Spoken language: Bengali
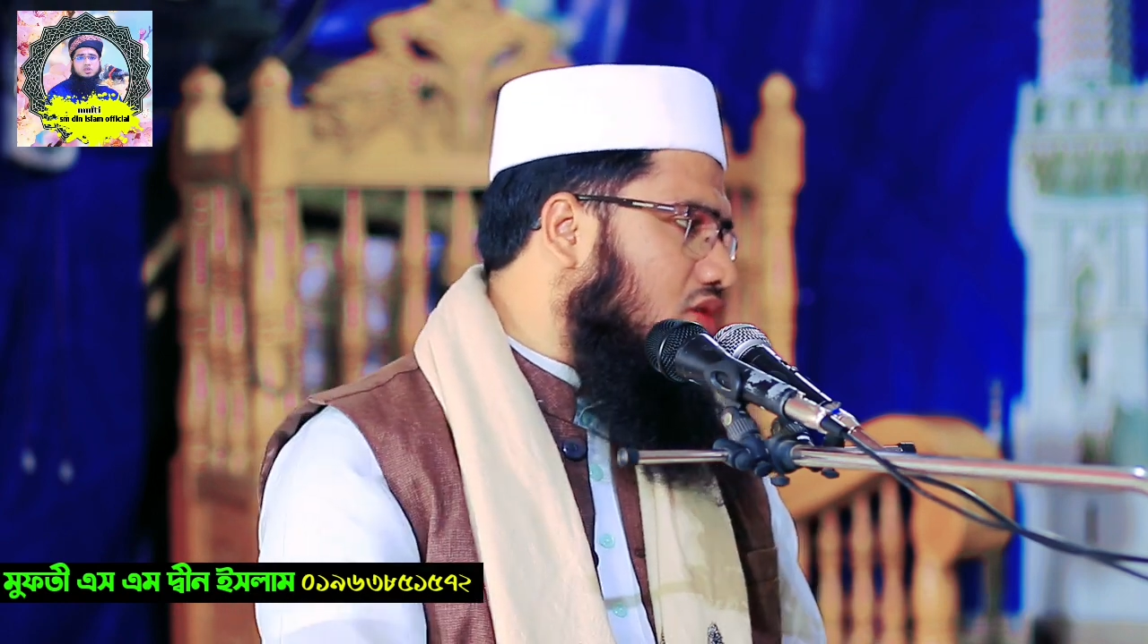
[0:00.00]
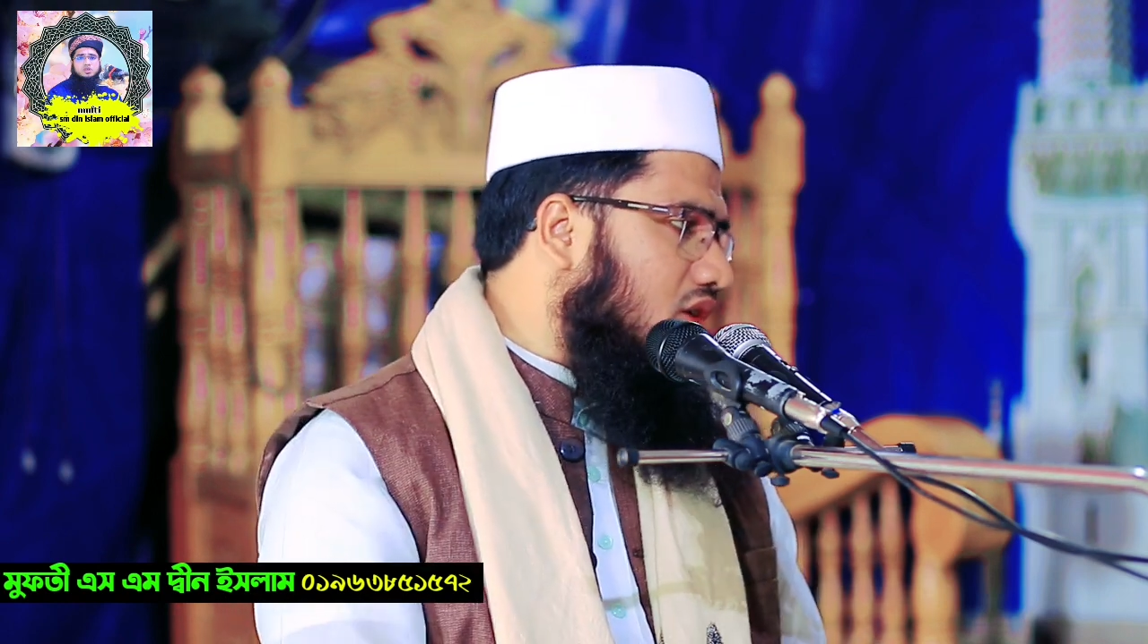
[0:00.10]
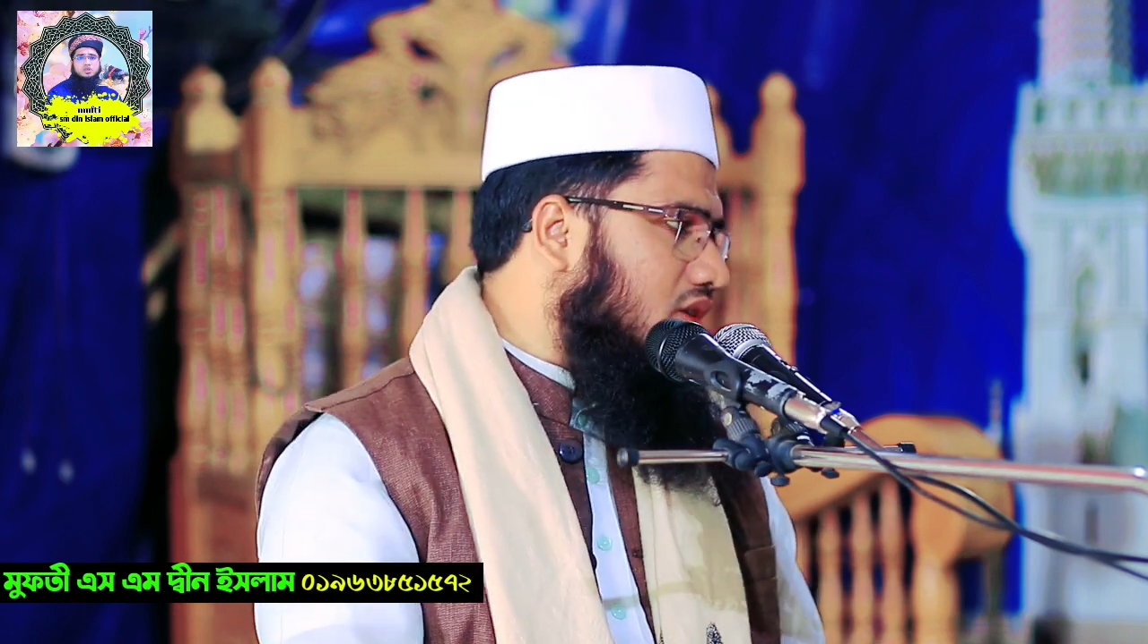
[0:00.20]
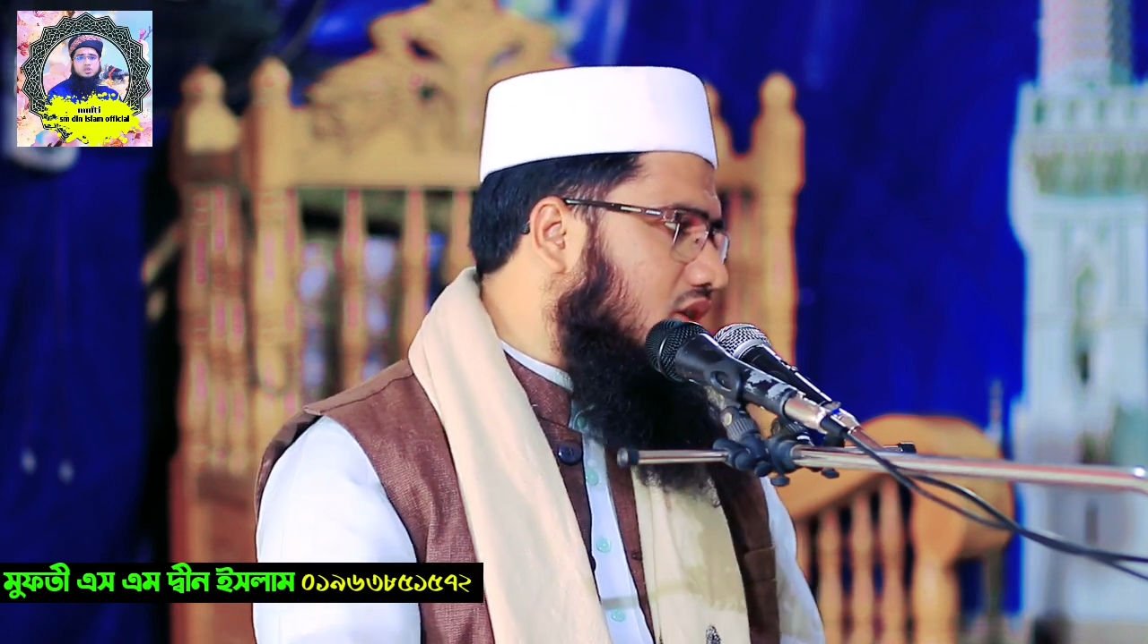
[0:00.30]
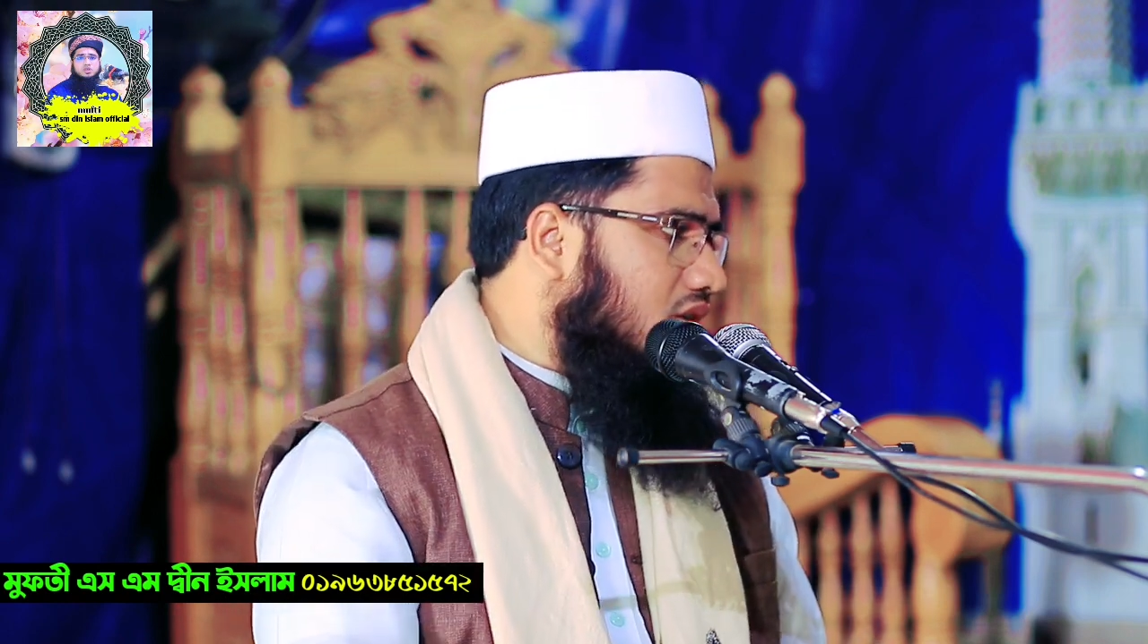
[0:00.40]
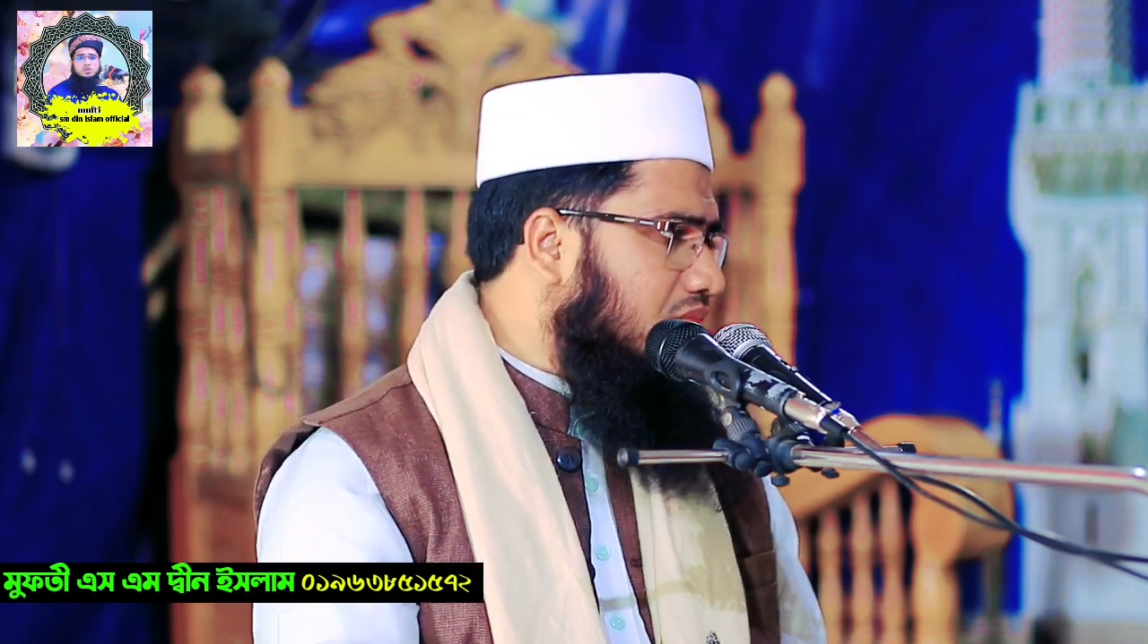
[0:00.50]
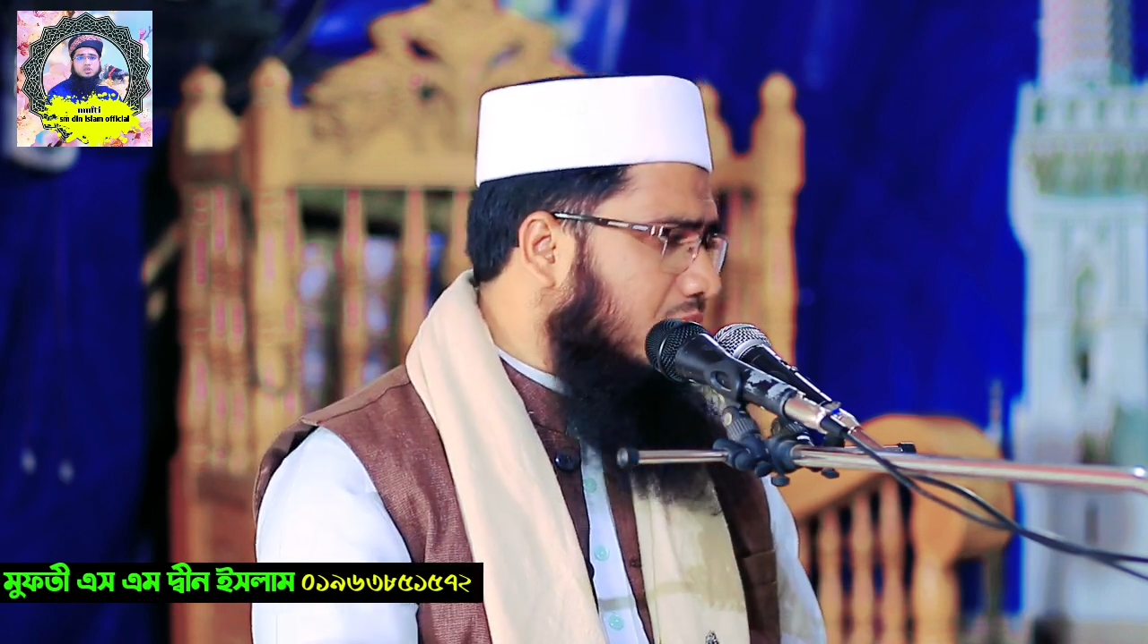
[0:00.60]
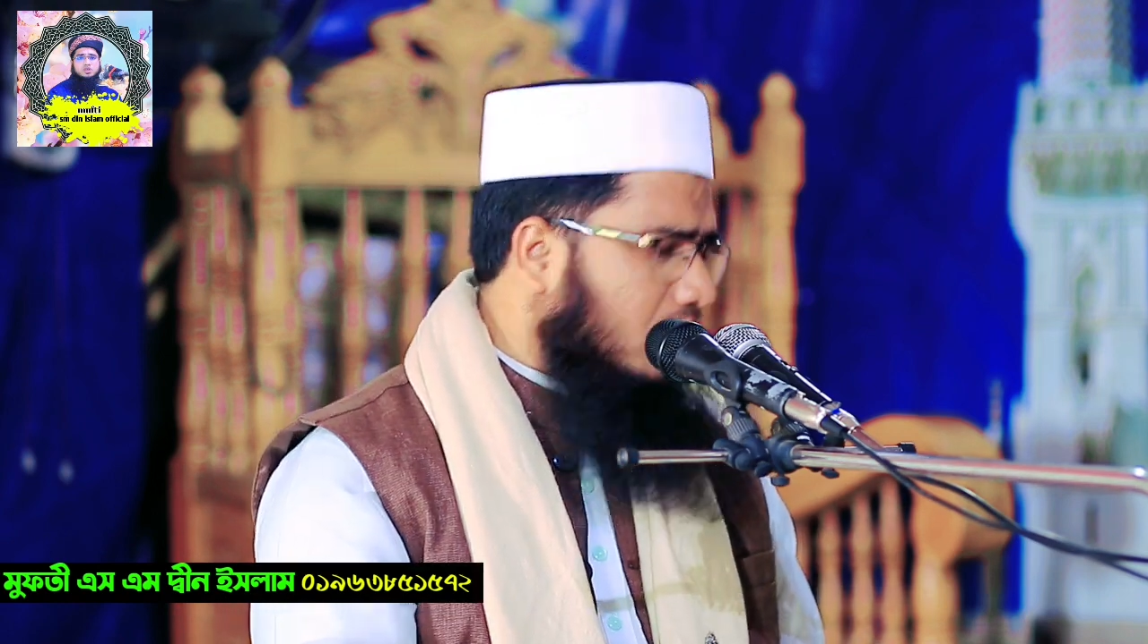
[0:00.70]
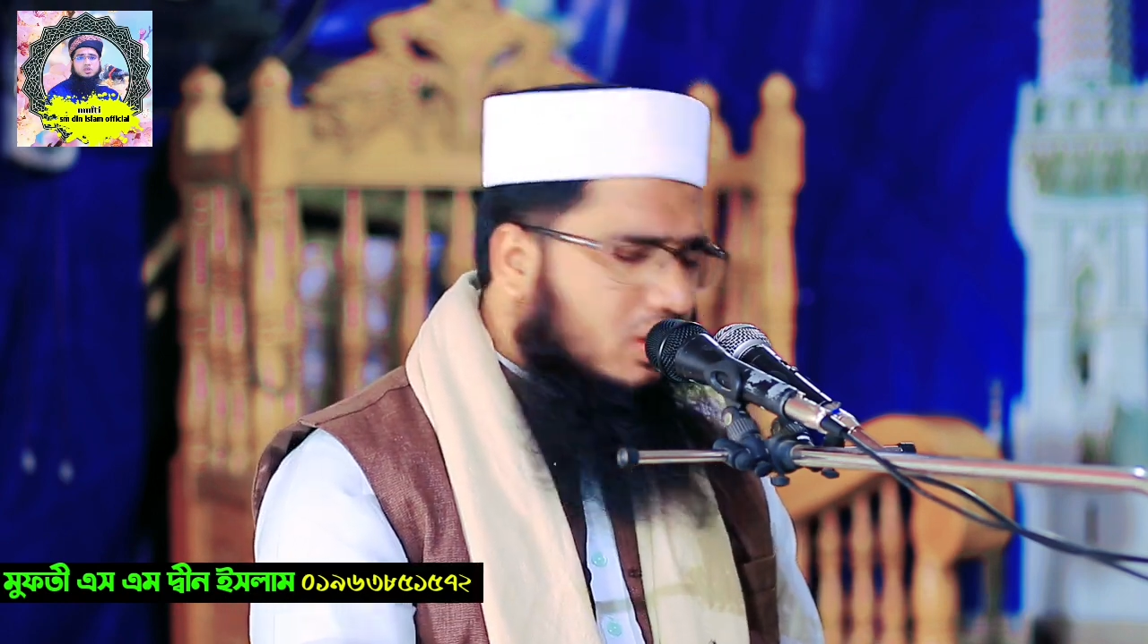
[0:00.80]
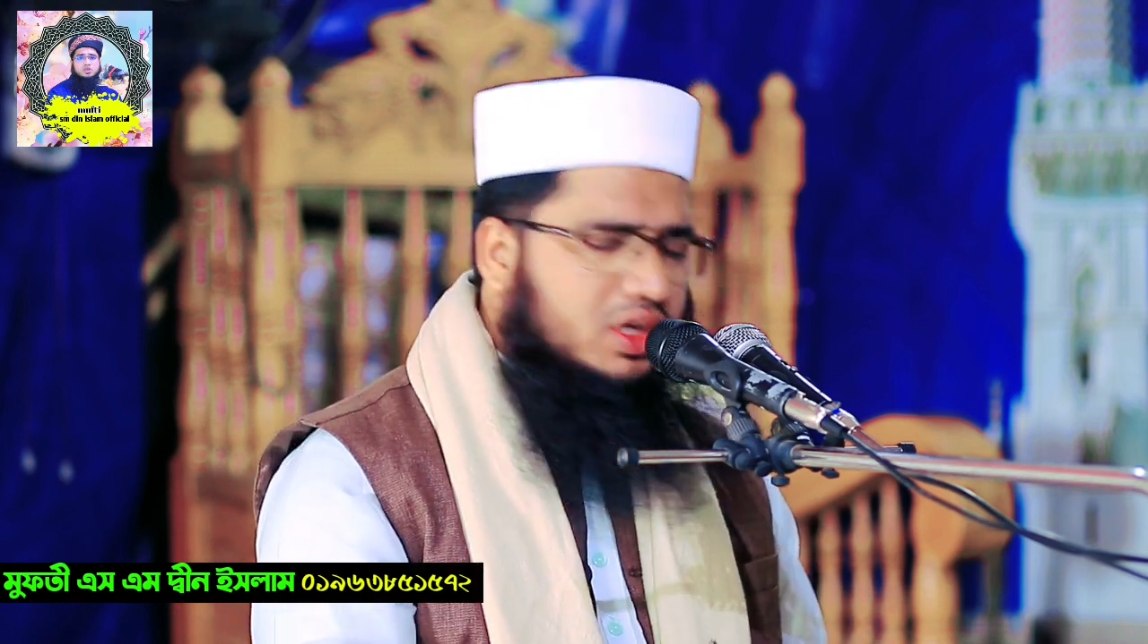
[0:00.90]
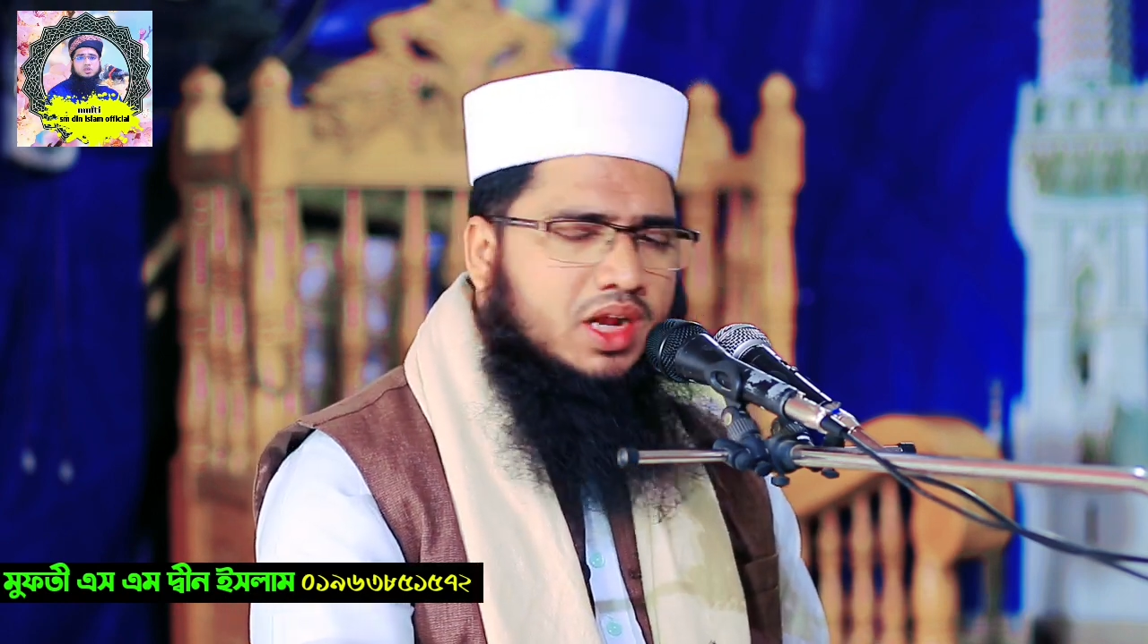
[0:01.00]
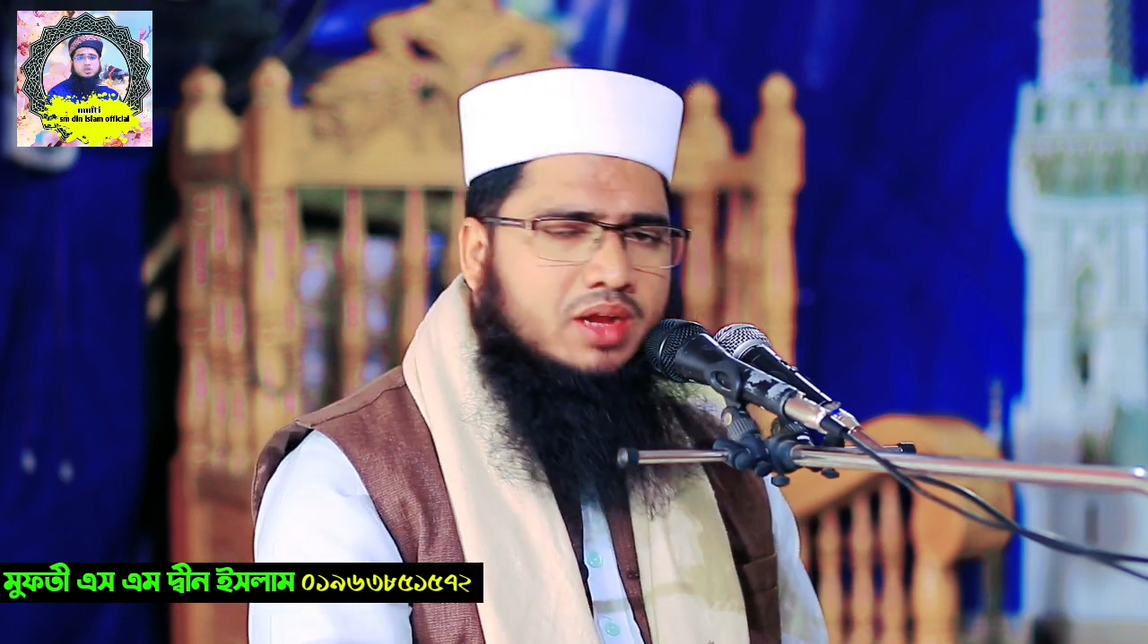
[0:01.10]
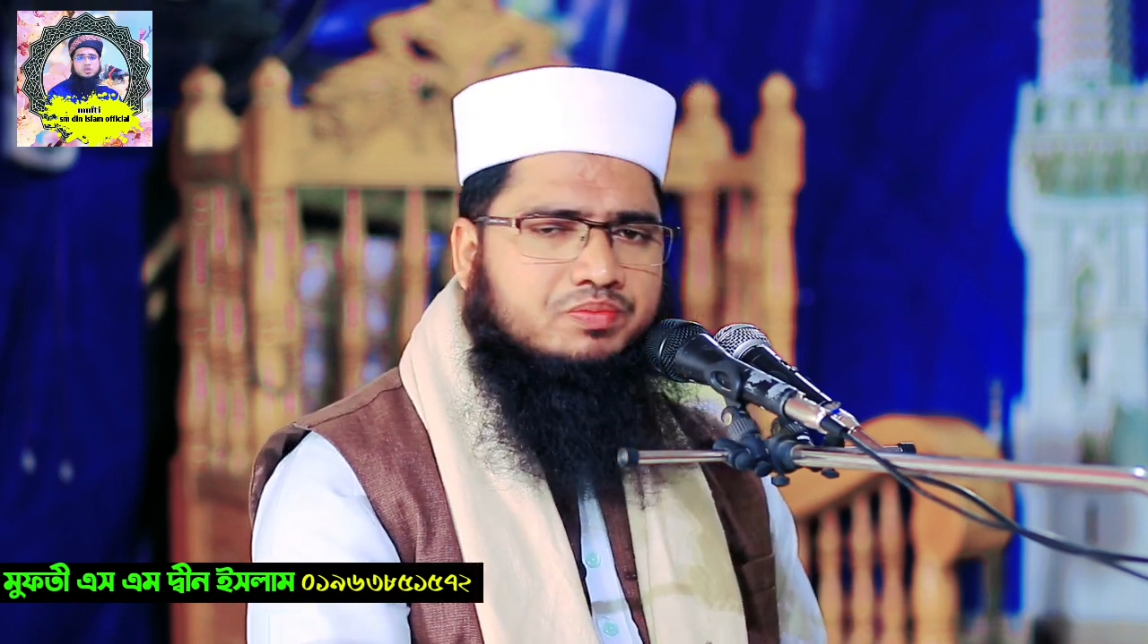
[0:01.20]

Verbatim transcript: করেছে বিবাহটা